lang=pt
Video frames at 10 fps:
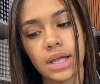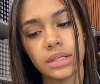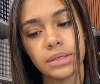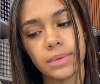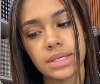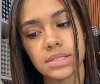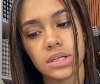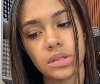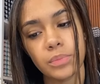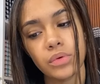Ela também é
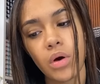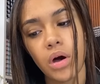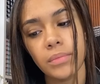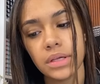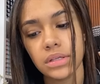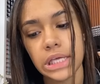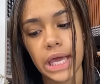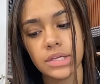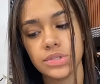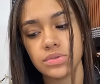escrita por um homem e
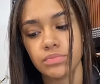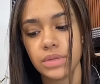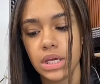é isso.